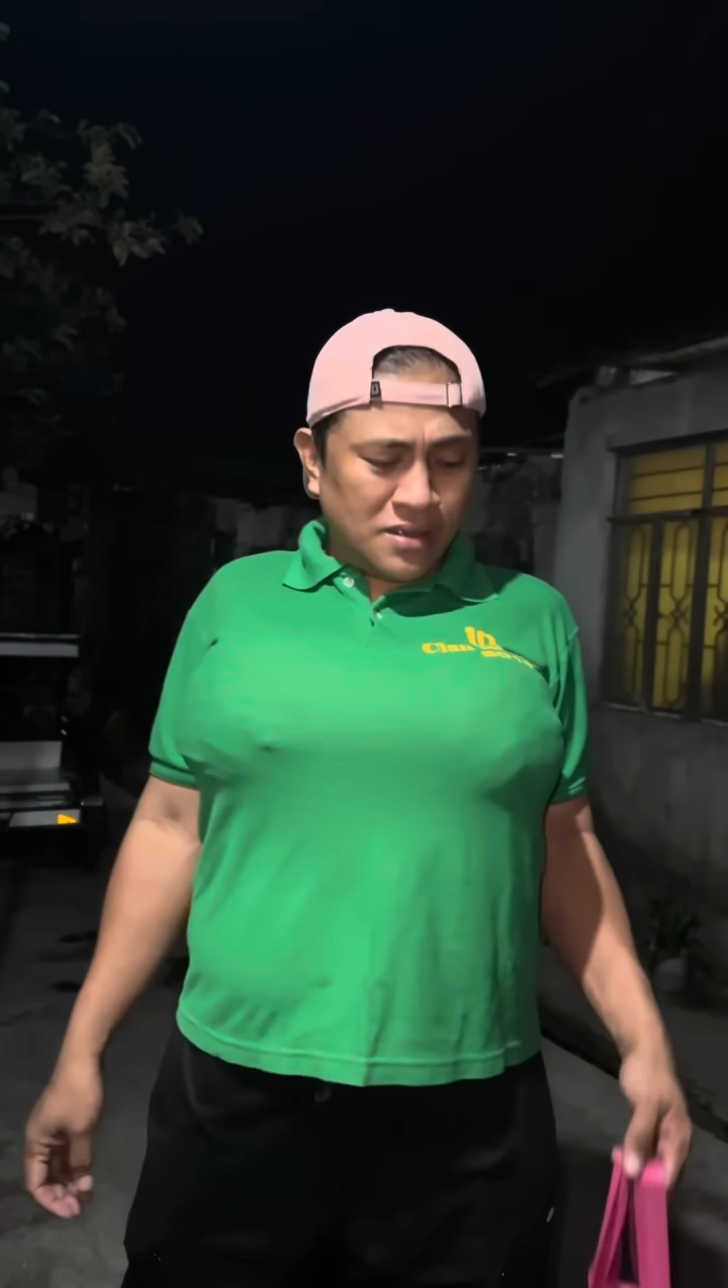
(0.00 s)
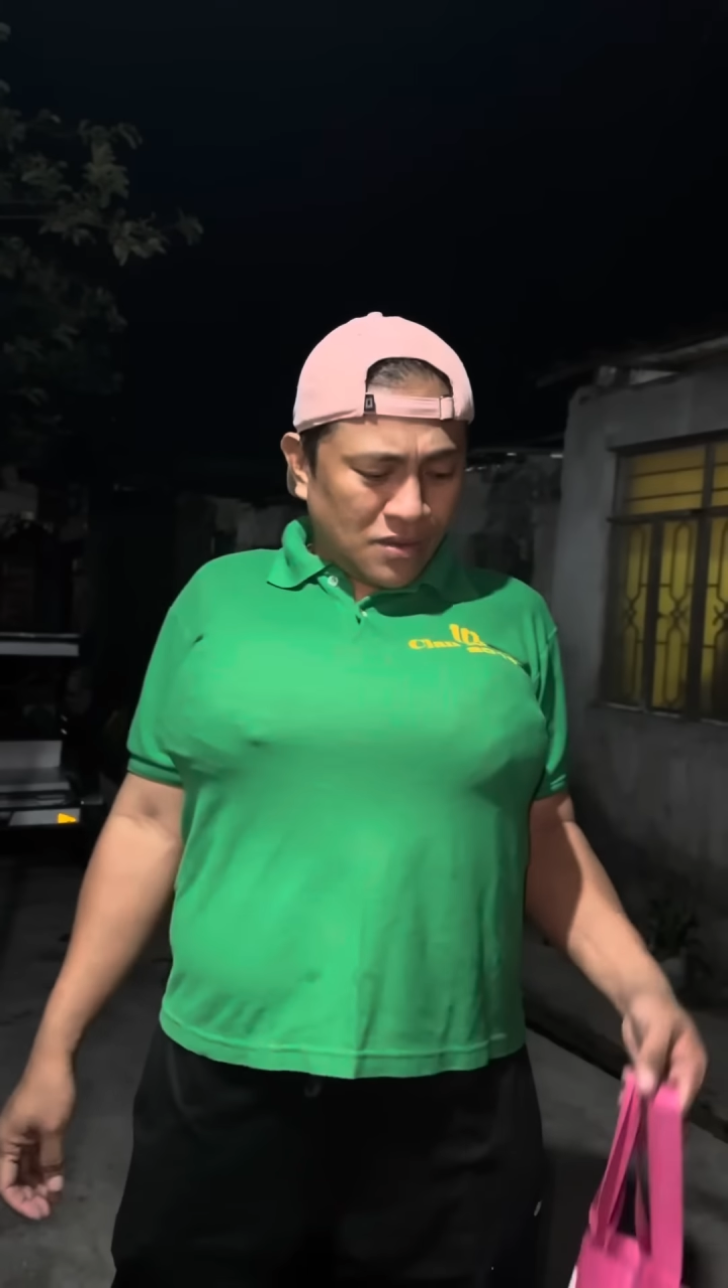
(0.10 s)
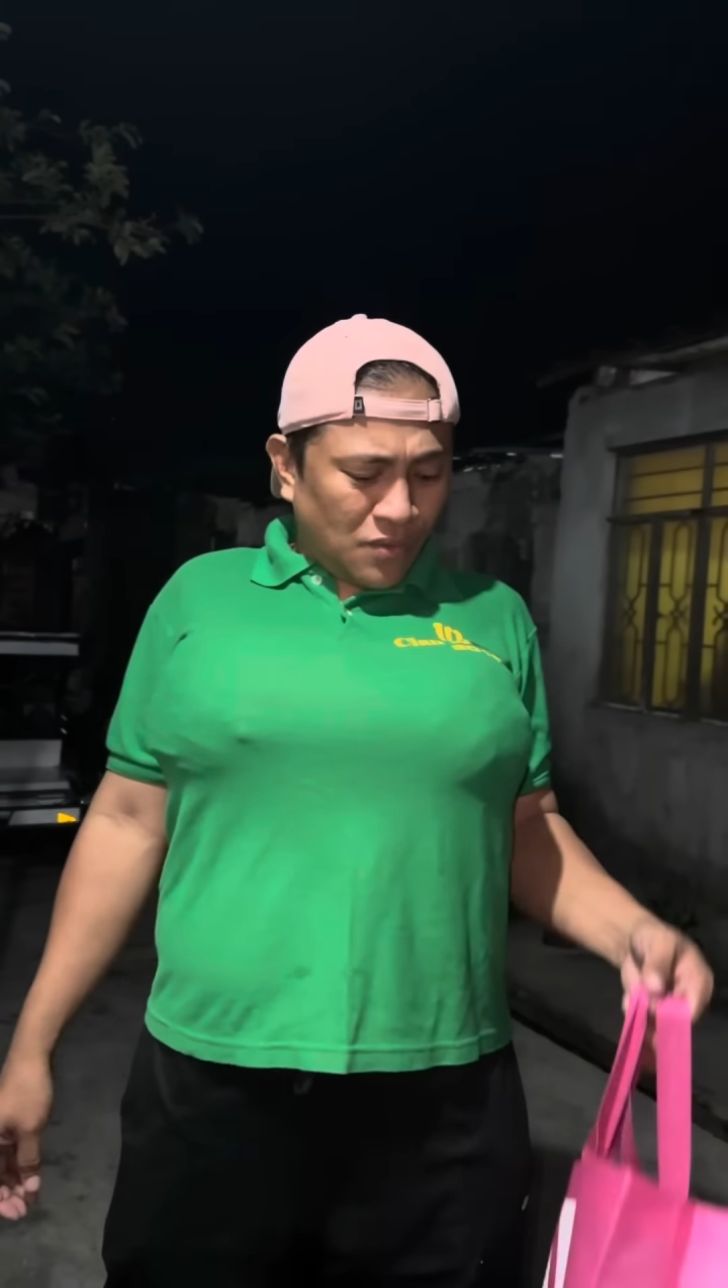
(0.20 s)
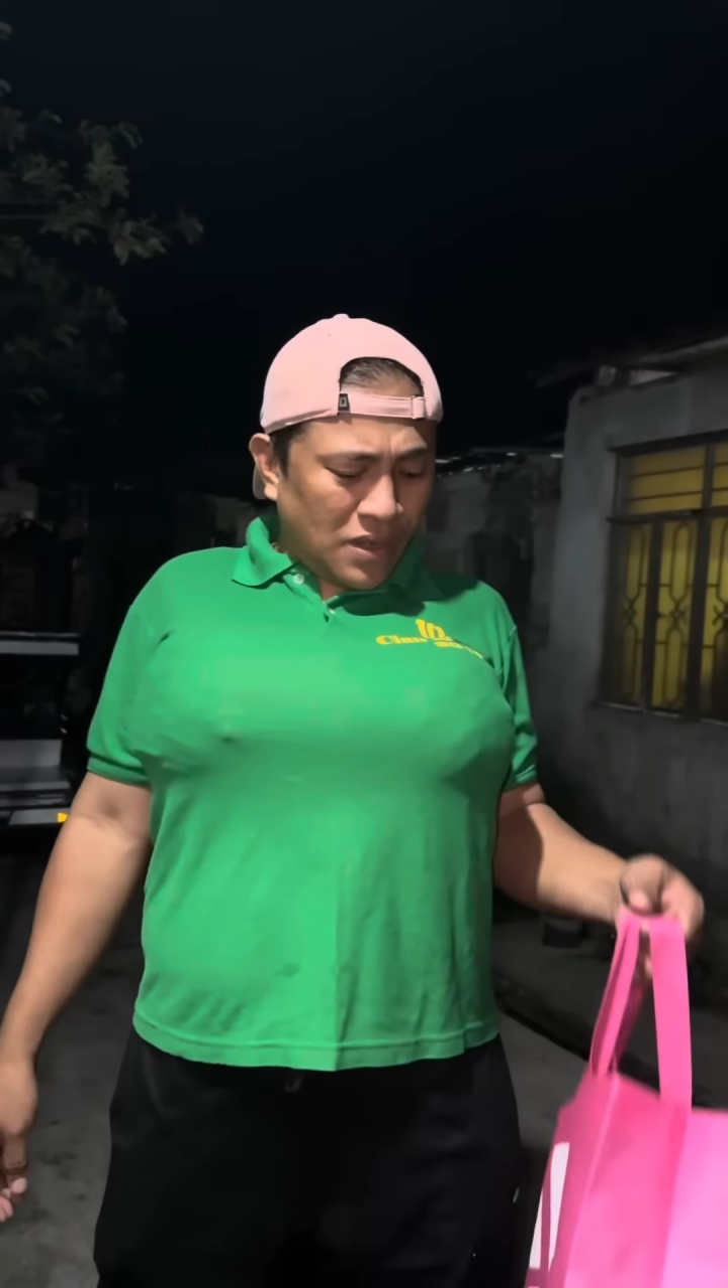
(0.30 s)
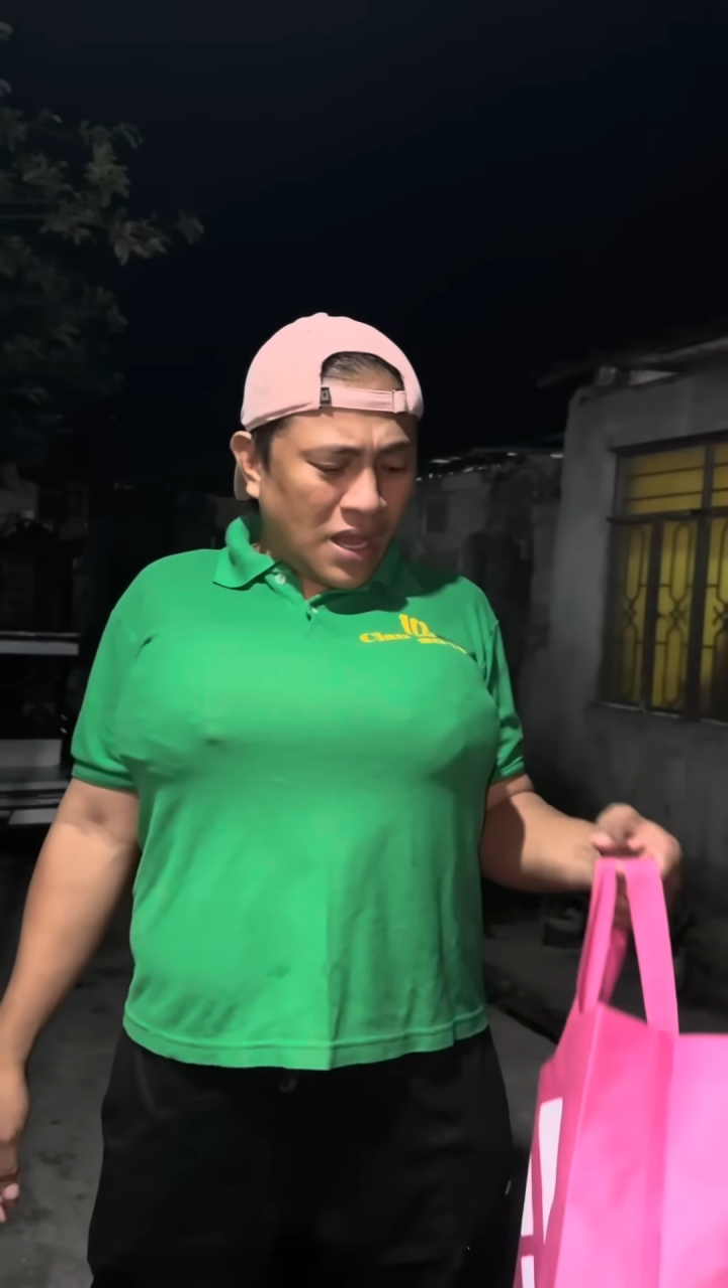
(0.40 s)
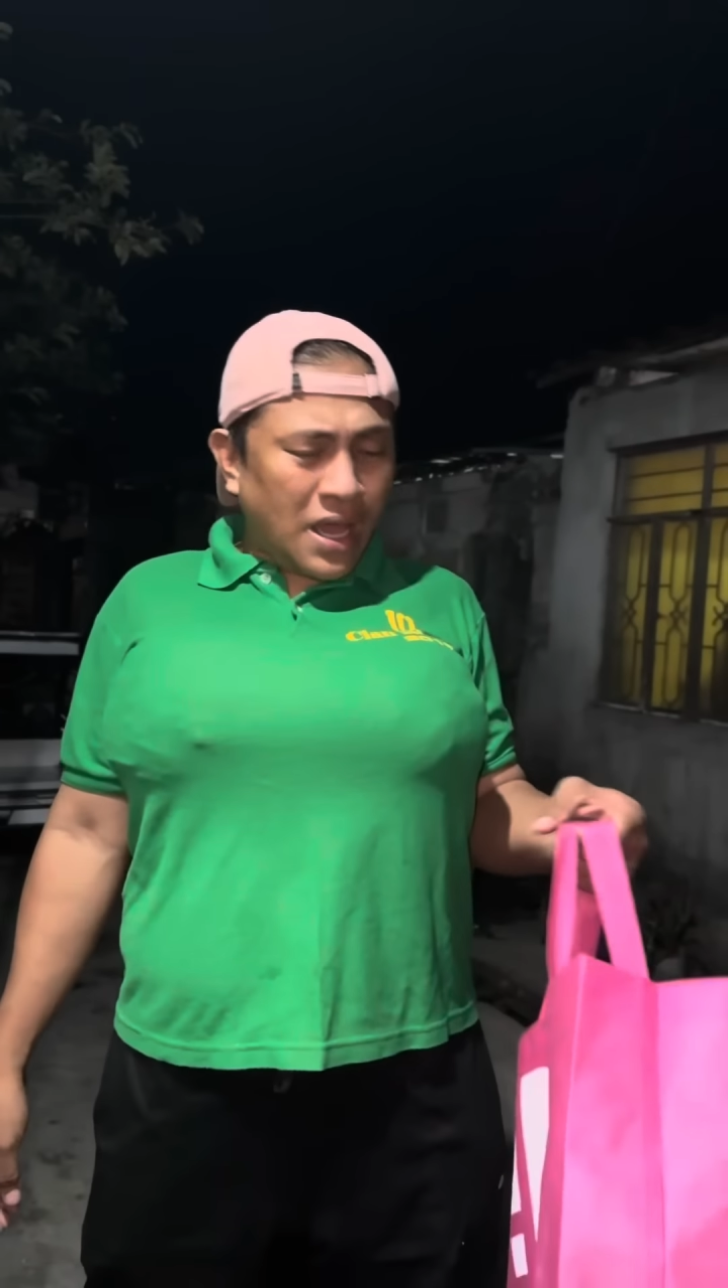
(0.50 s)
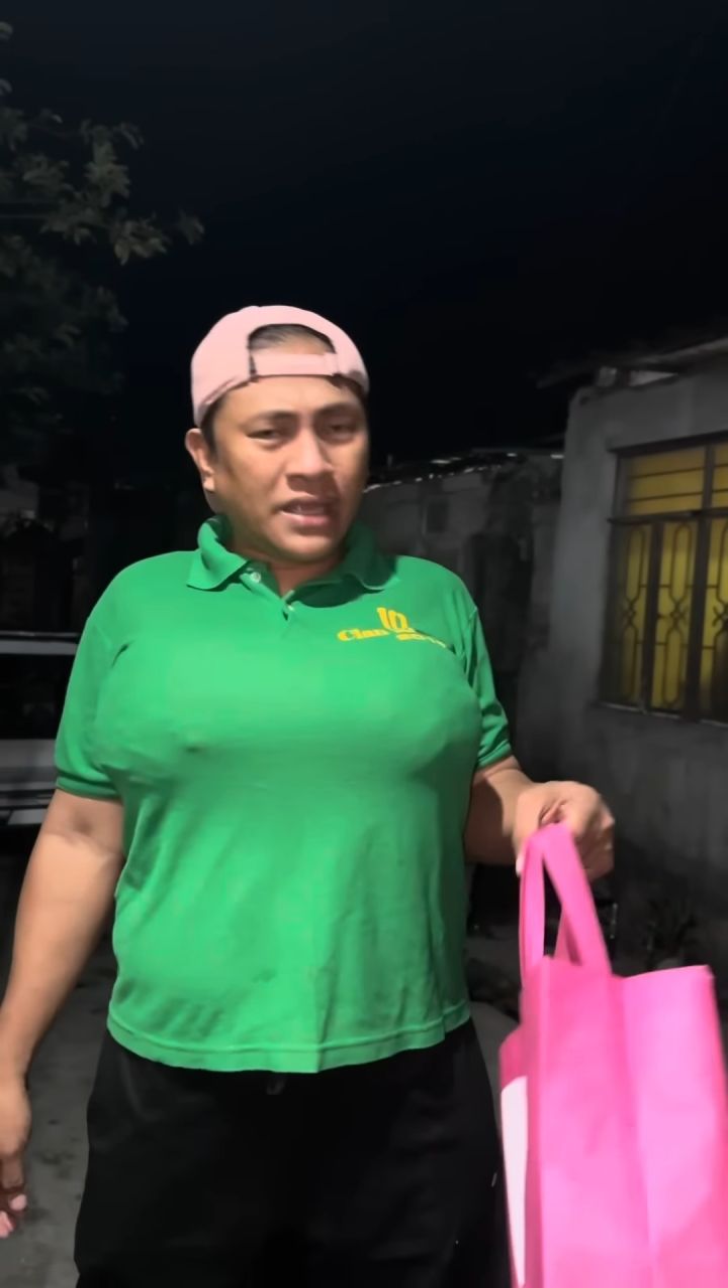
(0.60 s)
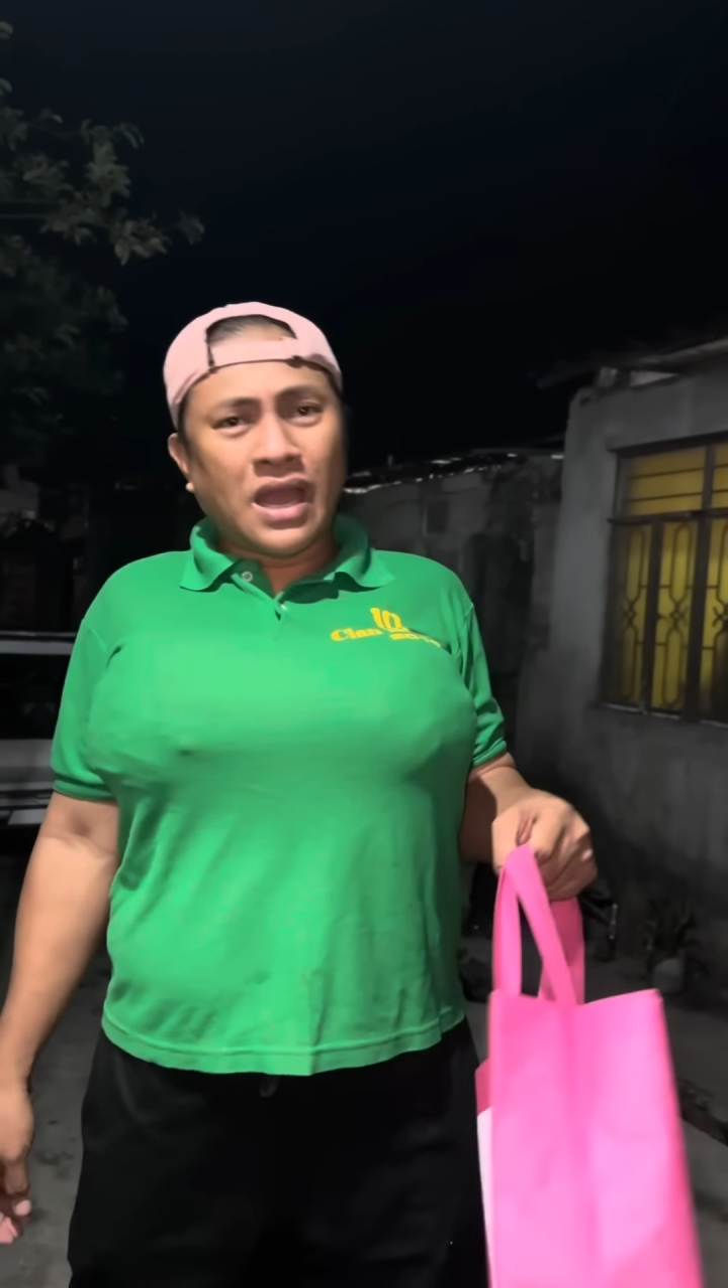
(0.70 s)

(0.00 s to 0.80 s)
Wala, kaya